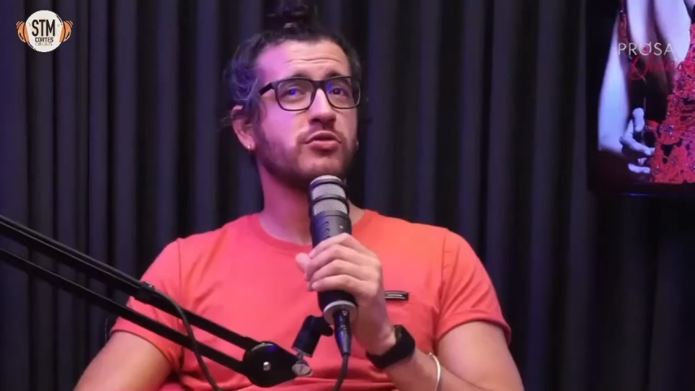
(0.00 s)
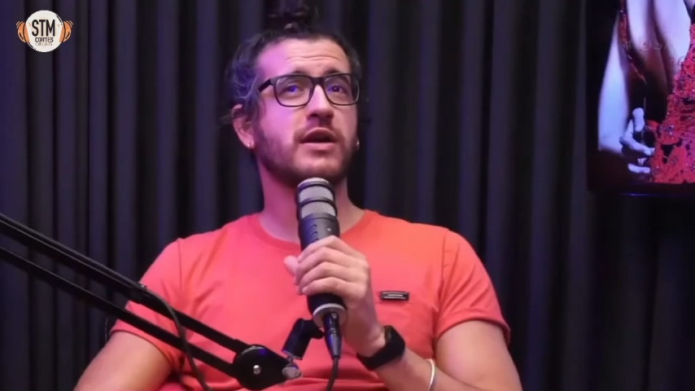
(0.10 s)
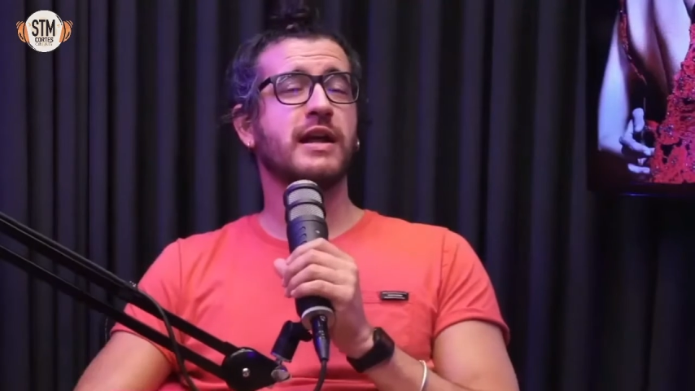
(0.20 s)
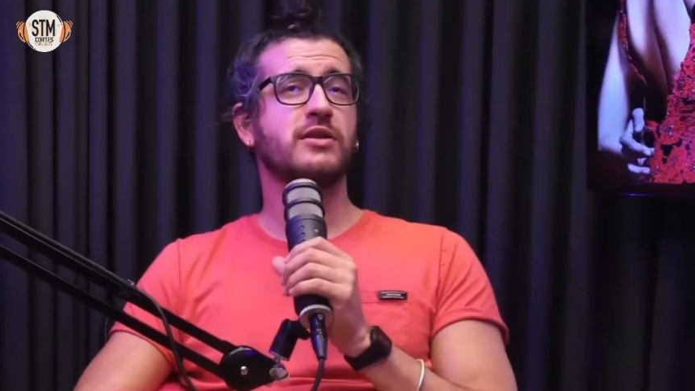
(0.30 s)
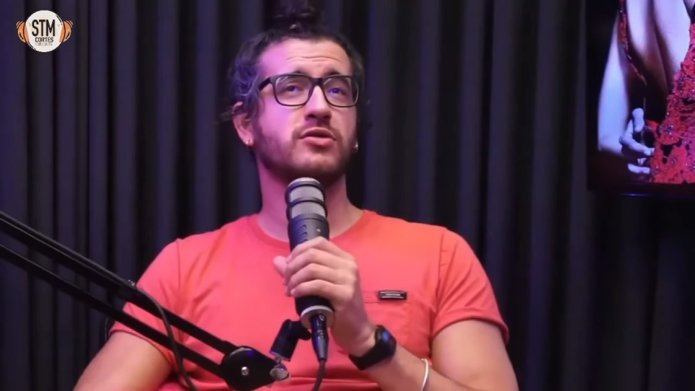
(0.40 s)

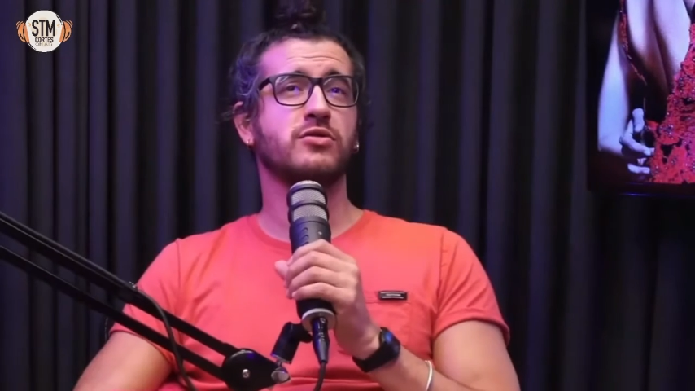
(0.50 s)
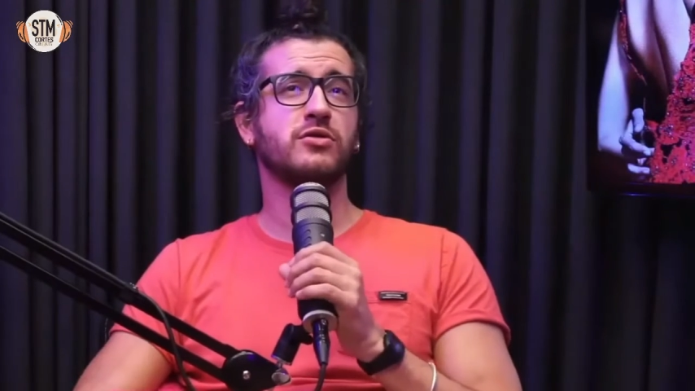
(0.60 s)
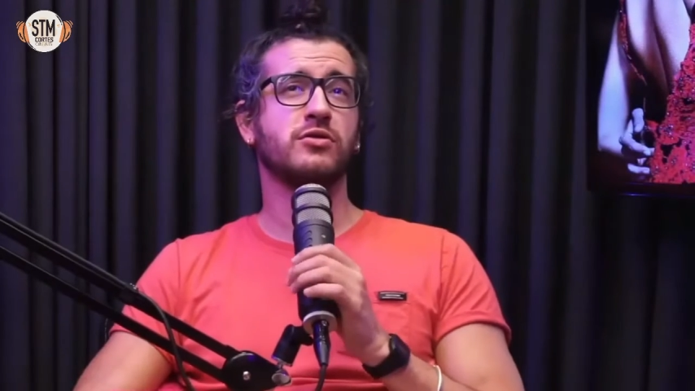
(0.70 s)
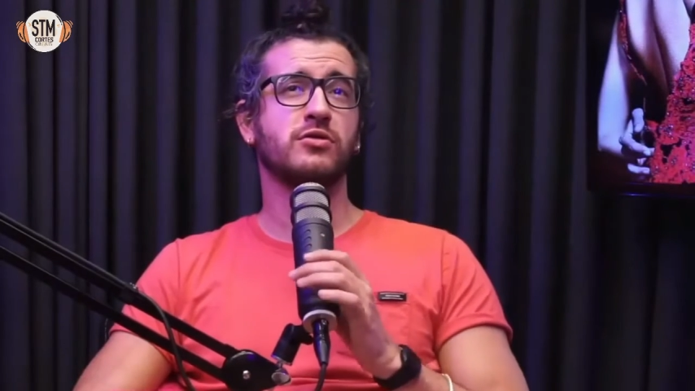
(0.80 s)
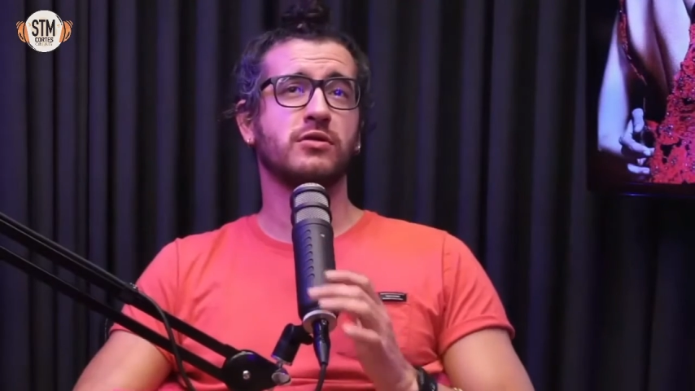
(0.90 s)
cara
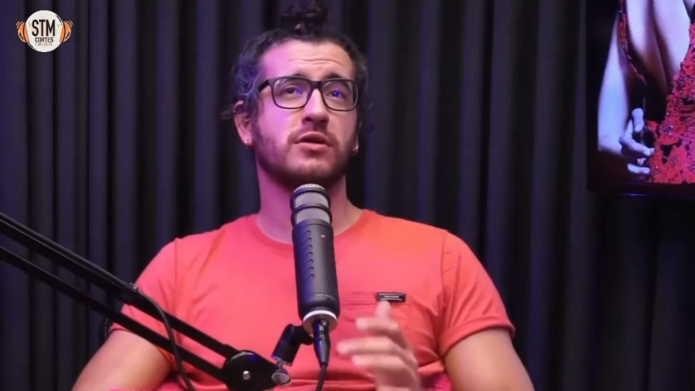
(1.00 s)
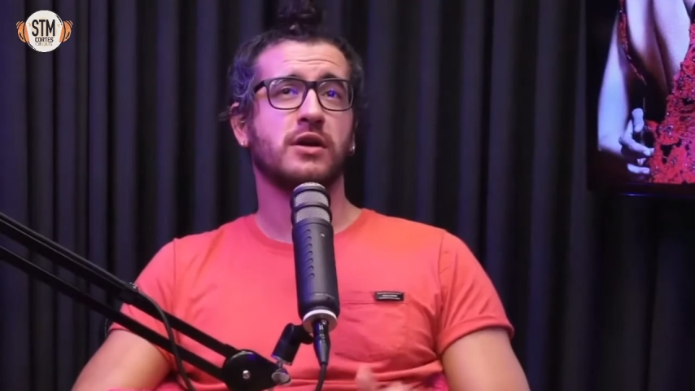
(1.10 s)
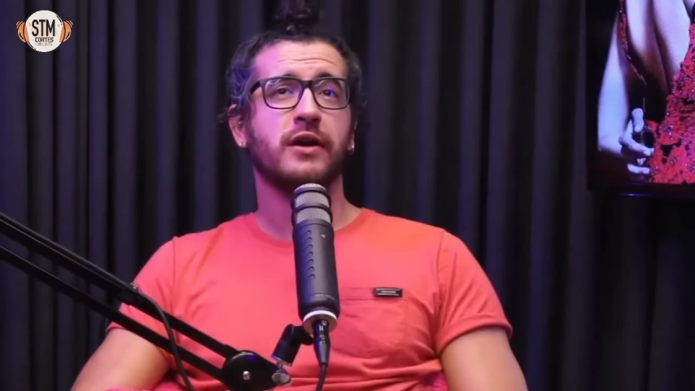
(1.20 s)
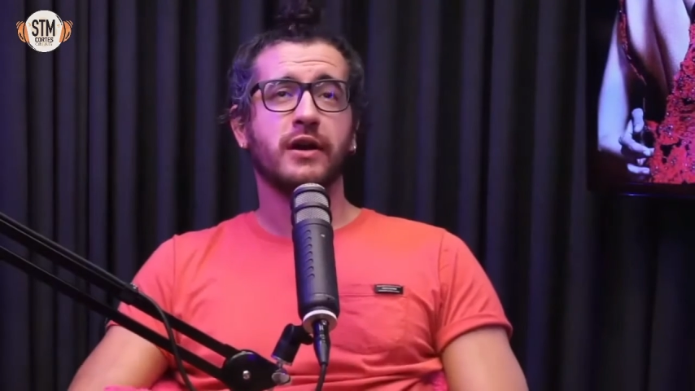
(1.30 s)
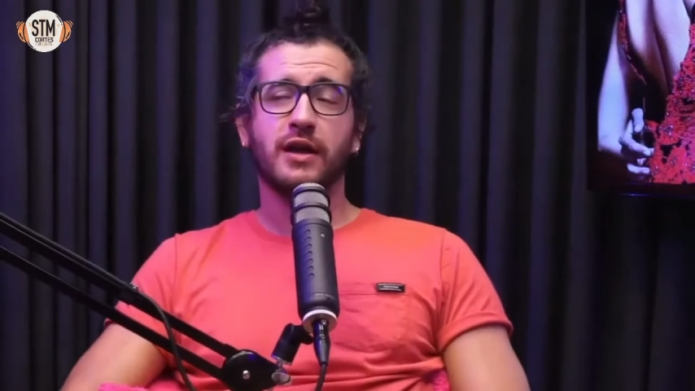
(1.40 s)
do.
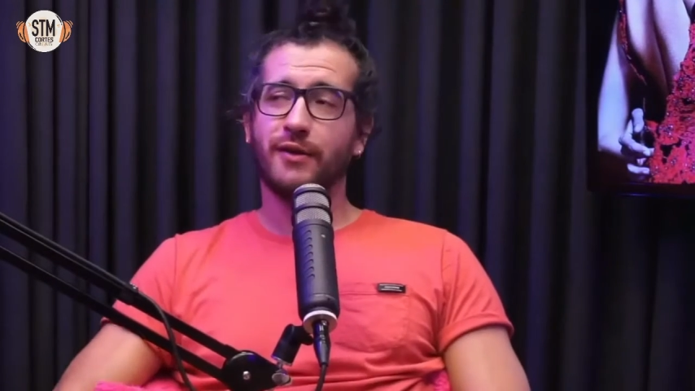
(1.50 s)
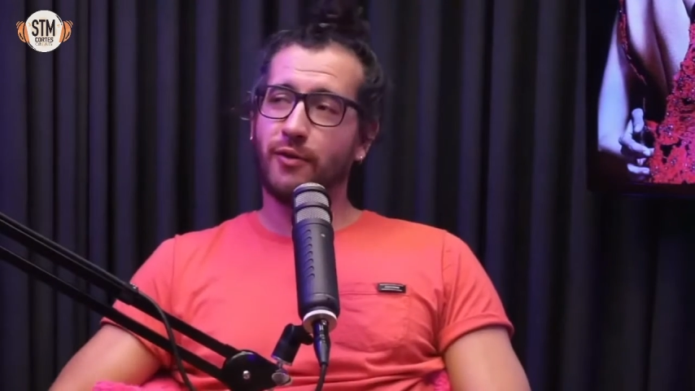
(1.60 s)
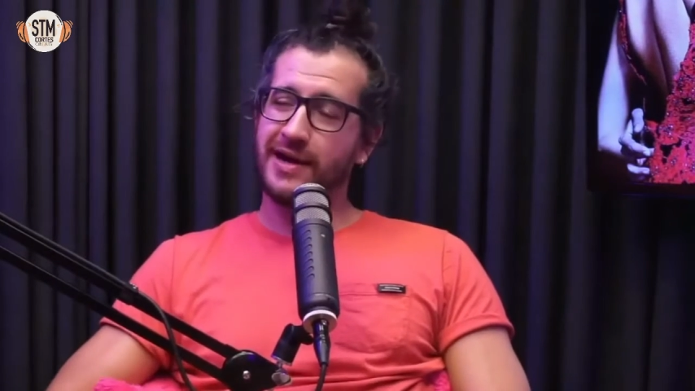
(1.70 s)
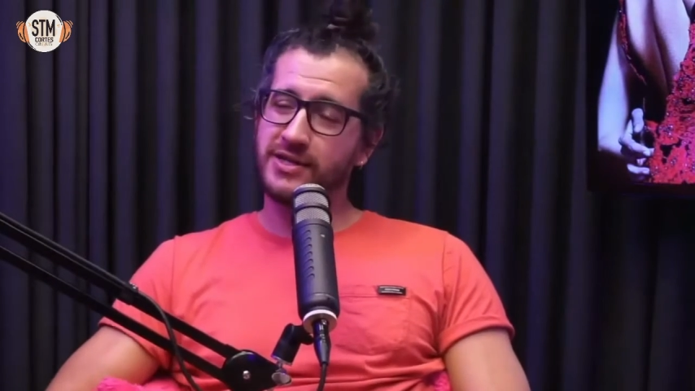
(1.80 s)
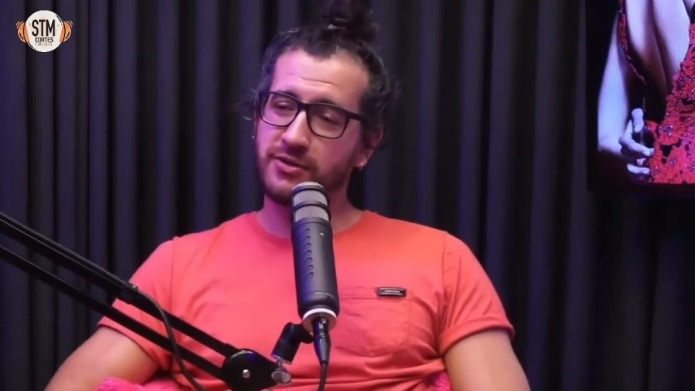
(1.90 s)

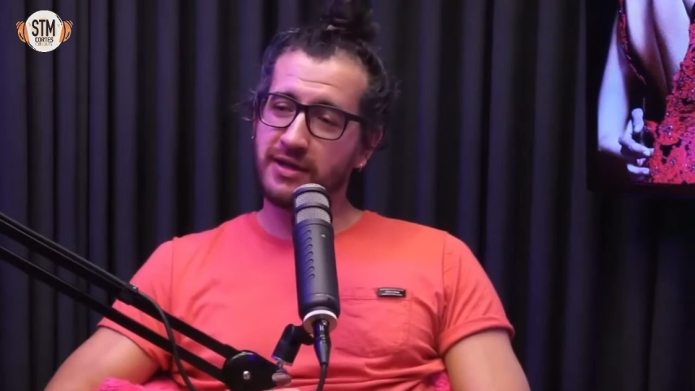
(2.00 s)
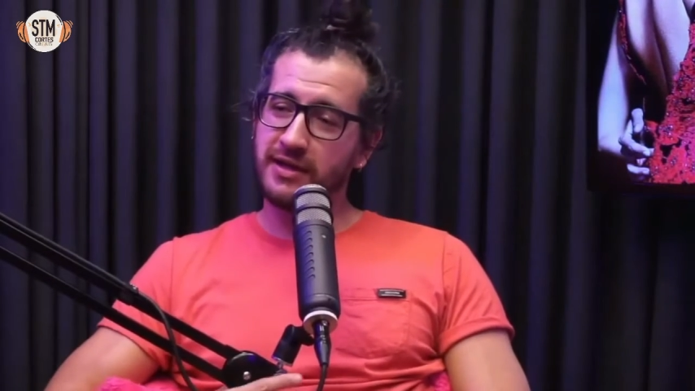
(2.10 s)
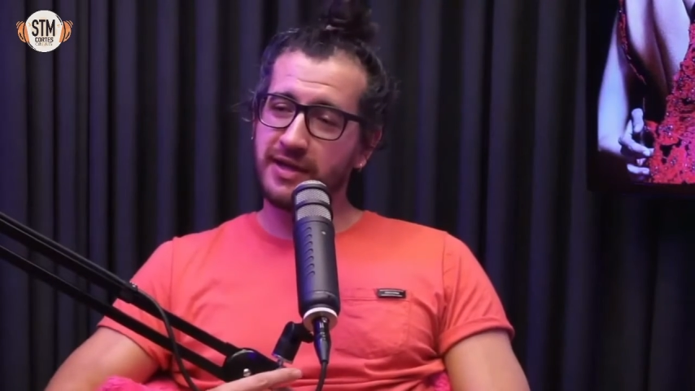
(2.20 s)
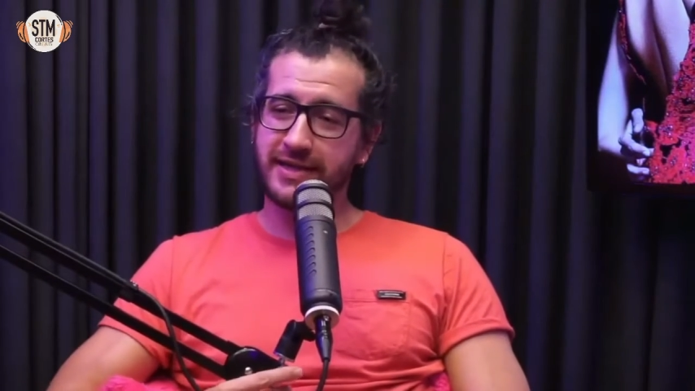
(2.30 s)
Eu acho que